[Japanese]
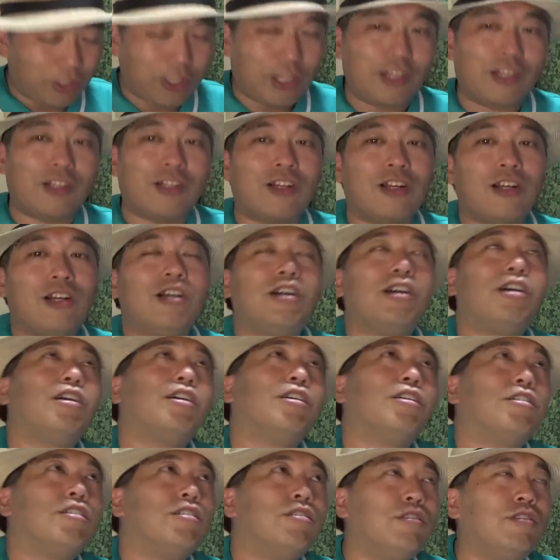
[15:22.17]
結
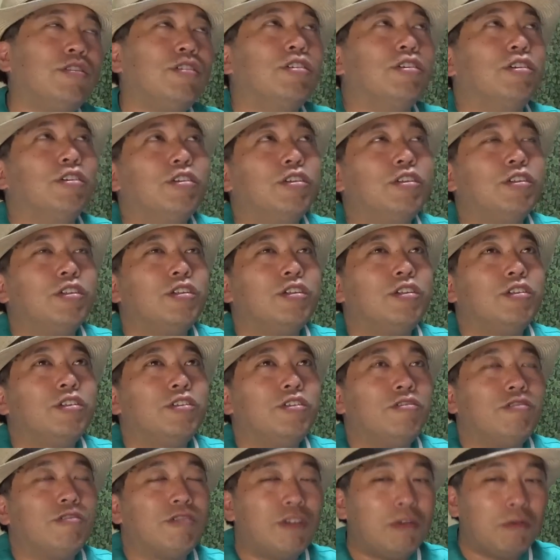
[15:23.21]
果うん
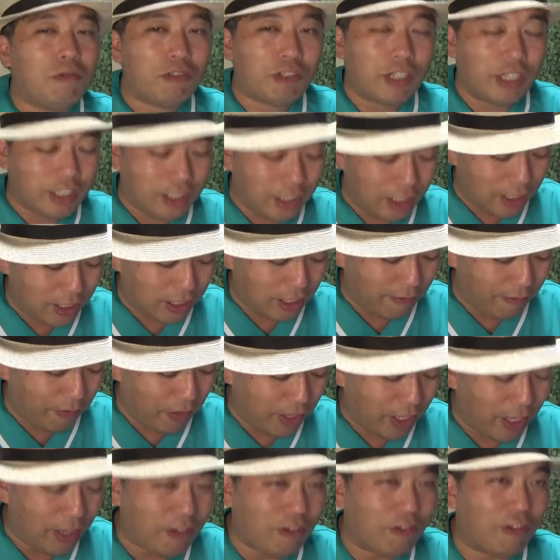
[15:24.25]
雲が消え去って
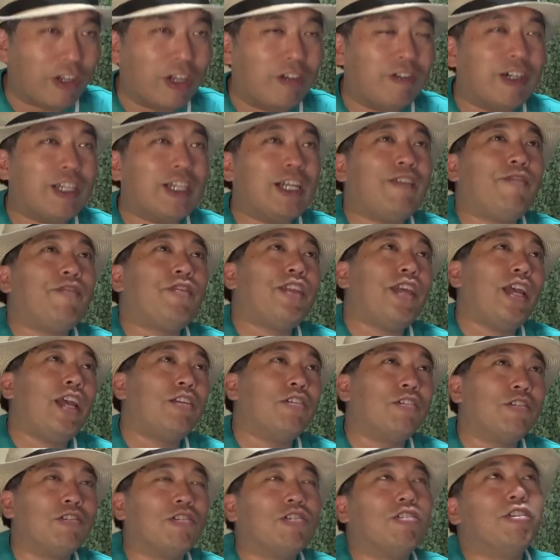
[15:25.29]
太陽が笑って
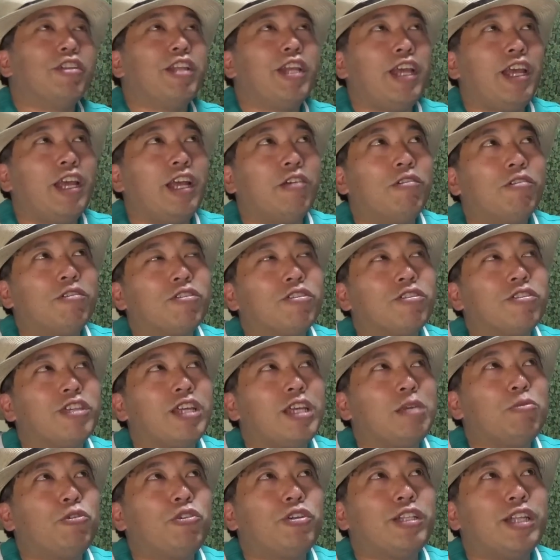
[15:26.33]
のとこで本当に
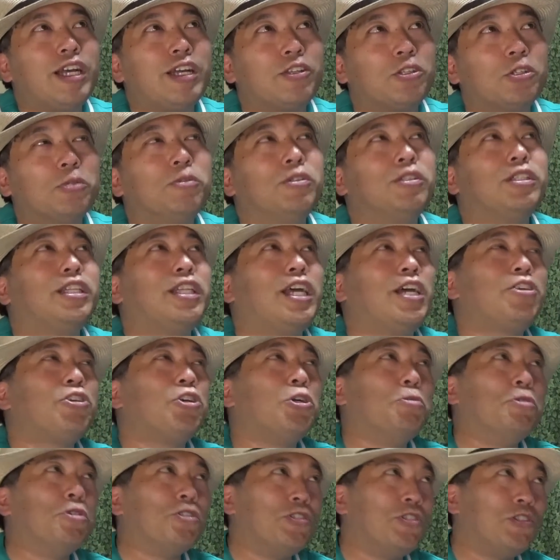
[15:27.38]
エモいなと思って太
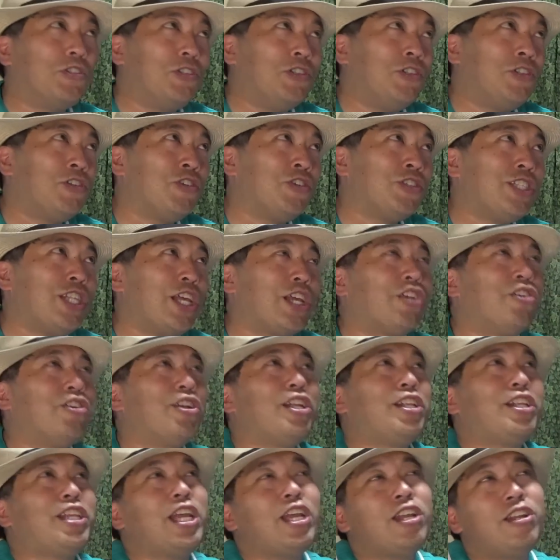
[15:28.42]
陽も祝福してく
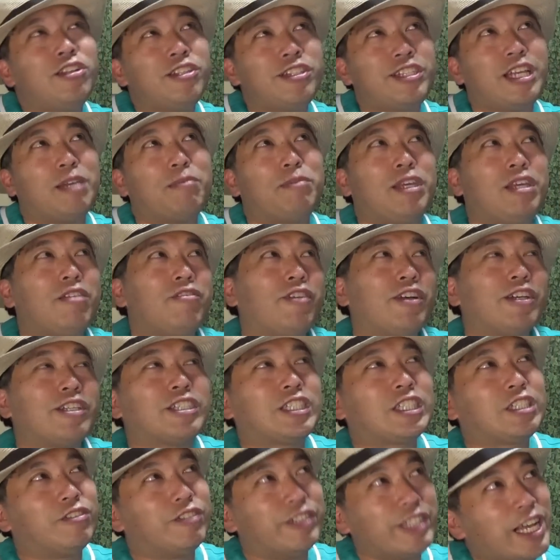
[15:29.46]
れているぜ
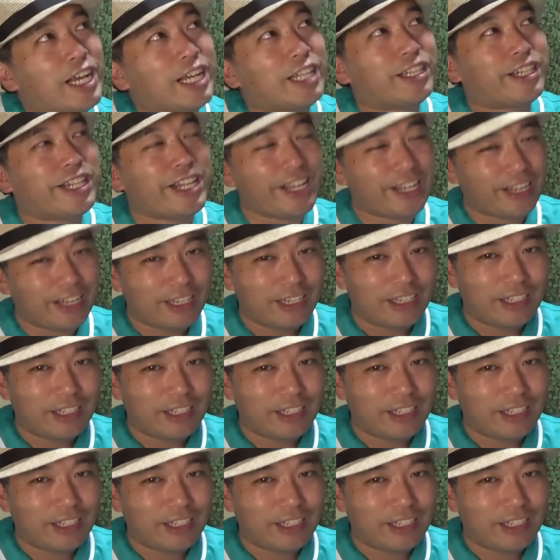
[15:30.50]
BE:FIRST もなって